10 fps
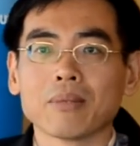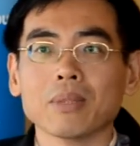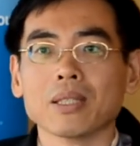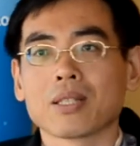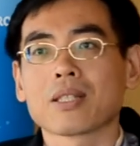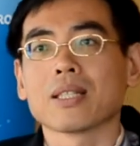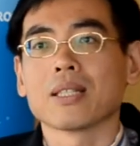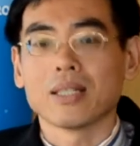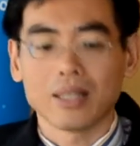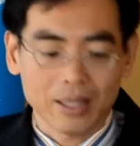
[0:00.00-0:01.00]
ประมาณหมื่น
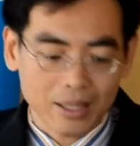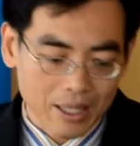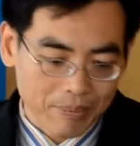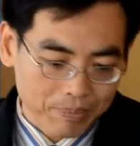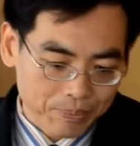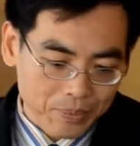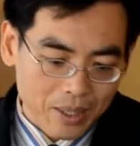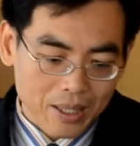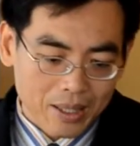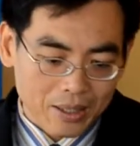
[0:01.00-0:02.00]
สี่เนี่ยนะครับ
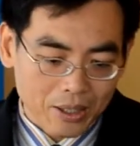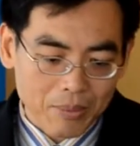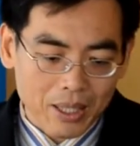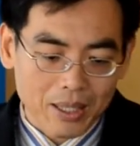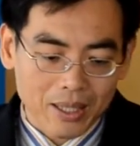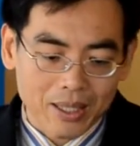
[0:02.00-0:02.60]
ก็